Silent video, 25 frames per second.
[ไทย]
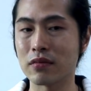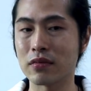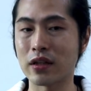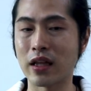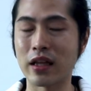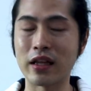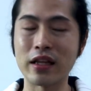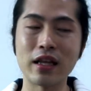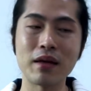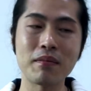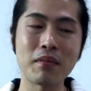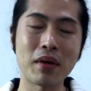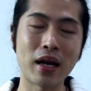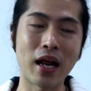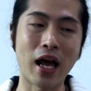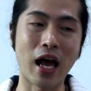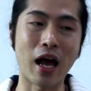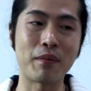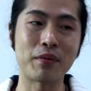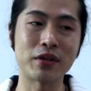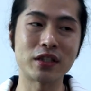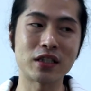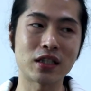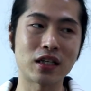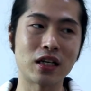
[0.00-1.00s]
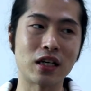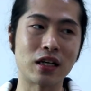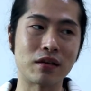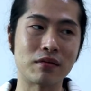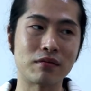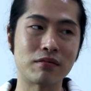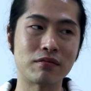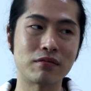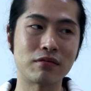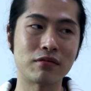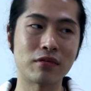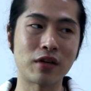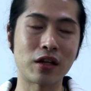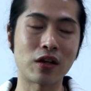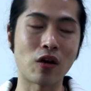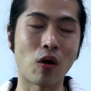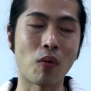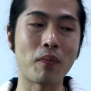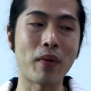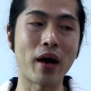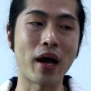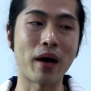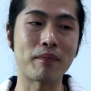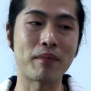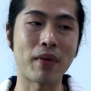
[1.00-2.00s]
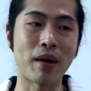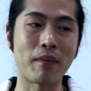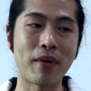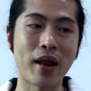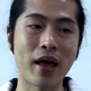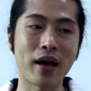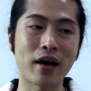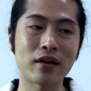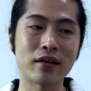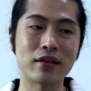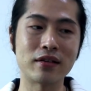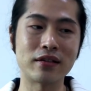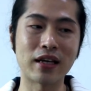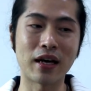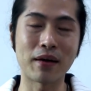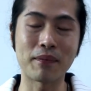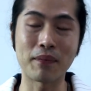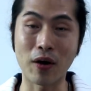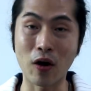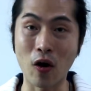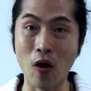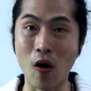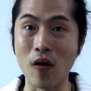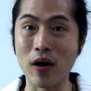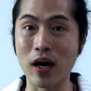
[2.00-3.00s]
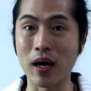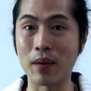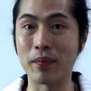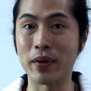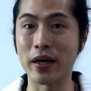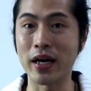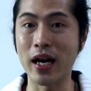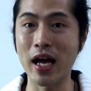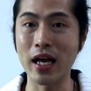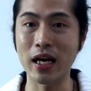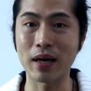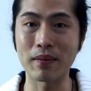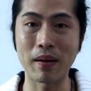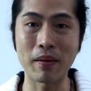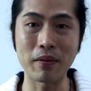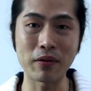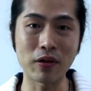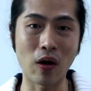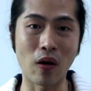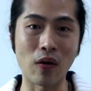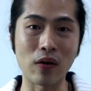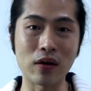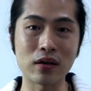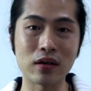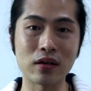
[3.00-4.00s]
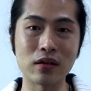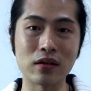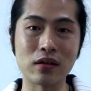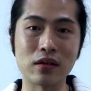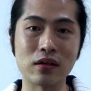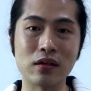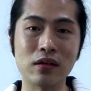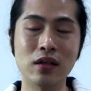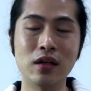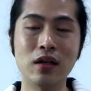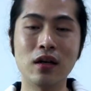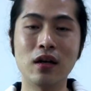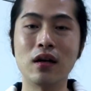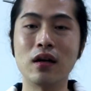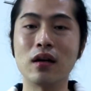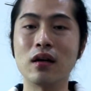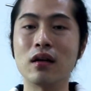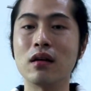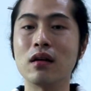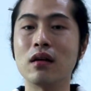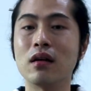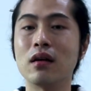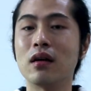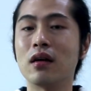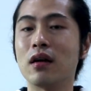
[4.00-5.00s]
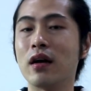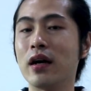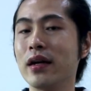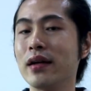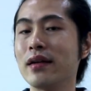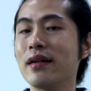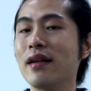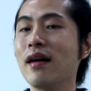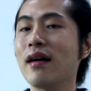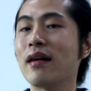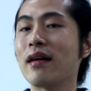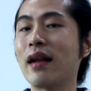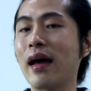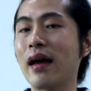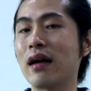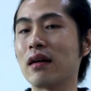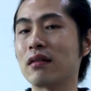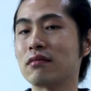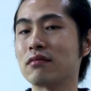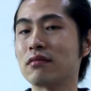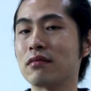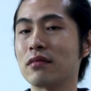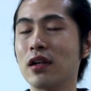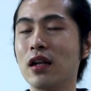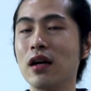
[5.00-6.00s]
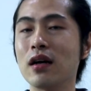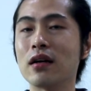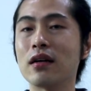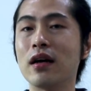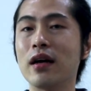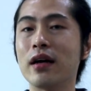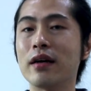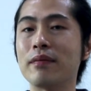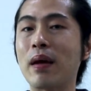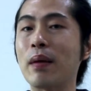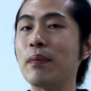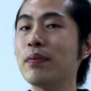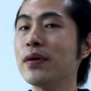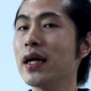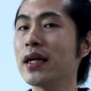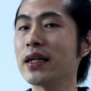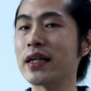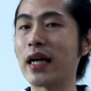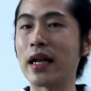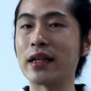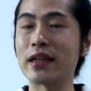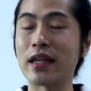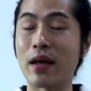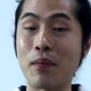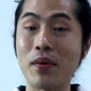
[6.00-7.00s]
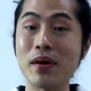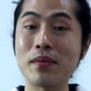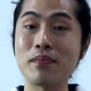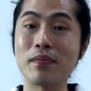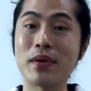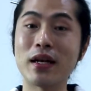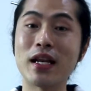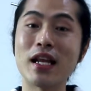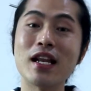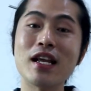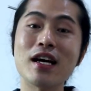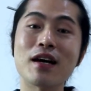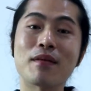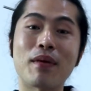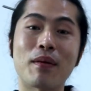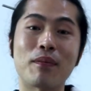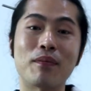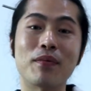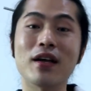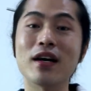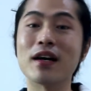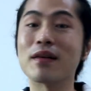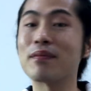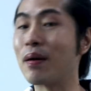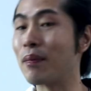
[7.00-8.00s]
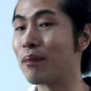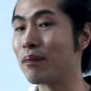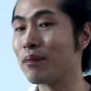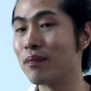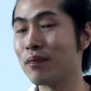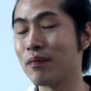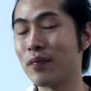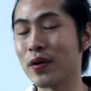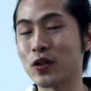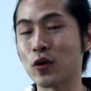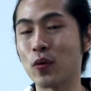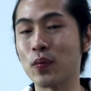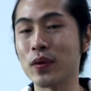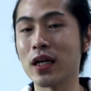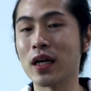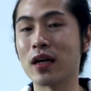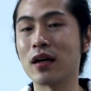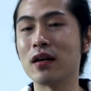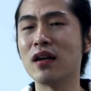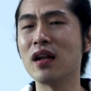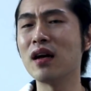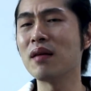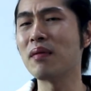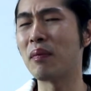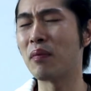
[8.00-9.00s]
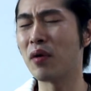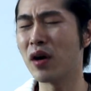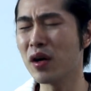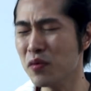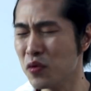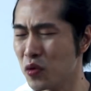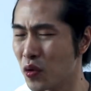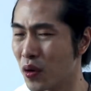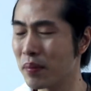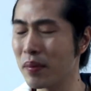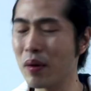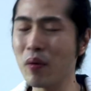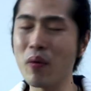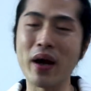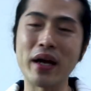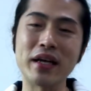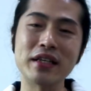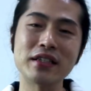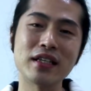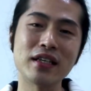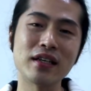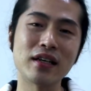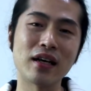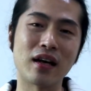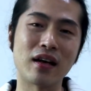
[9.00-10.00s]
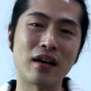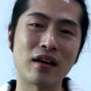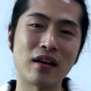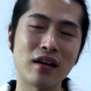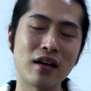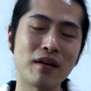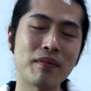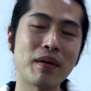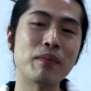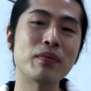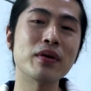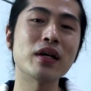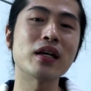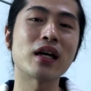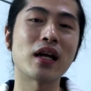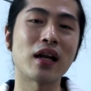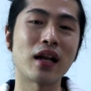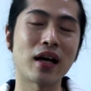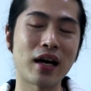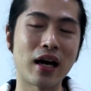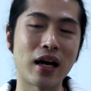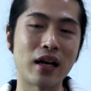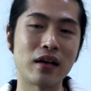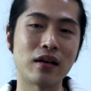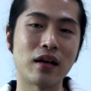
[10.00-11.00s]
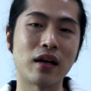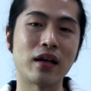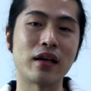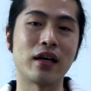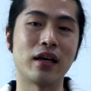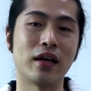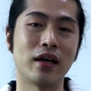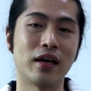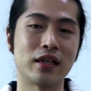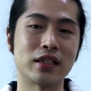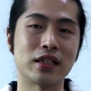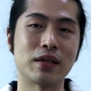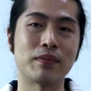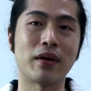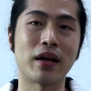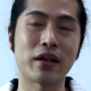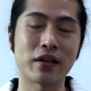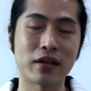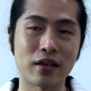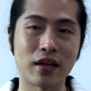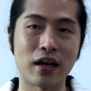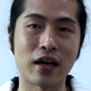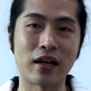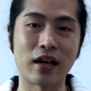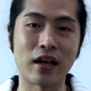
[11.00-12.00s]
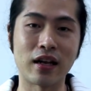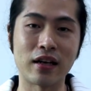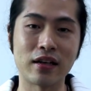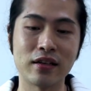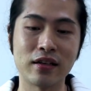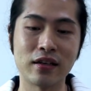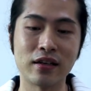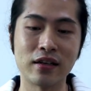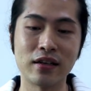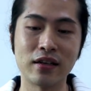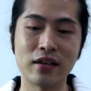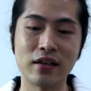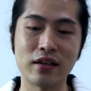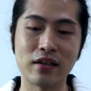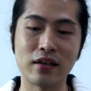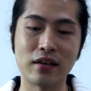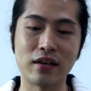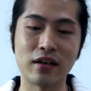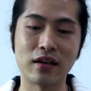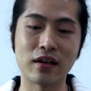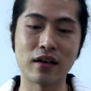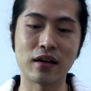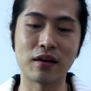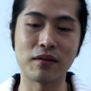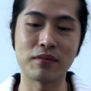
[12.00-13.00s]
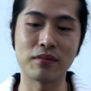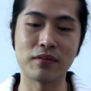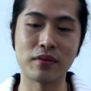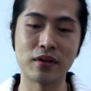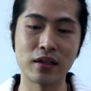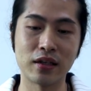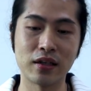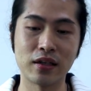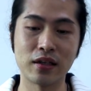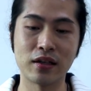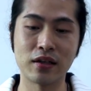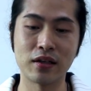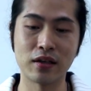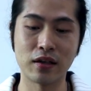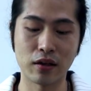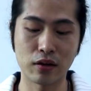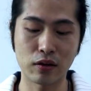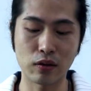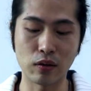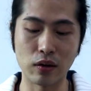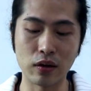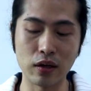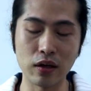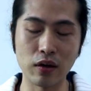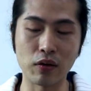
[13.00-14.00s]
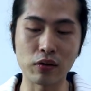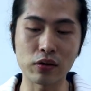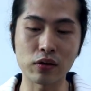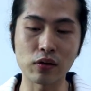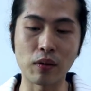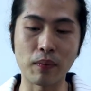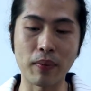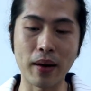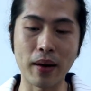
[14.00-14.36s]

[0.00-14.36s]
แต่ทีนี้ปัญหามันจะเกิดใน 2 แบบแบบแรกคือยังประคองกลับมาได้กับแบบที่2คือเฮ้ยเลิกละเลิกเลยเป็นเพื่อนกันแต่ไม่ไม่ได้เลิกแบบเลิกแบบประชดประชันคือเลิกแบบเฮ้ยอยู่กันไม่ไหวจริงๆอ่ะเลิกเป็นเพื่อนกันแล้วกันอะไรเงี้ยอาจจะเป็นลักษณะนั้นนะครับ ส่วนเรื่องของสุข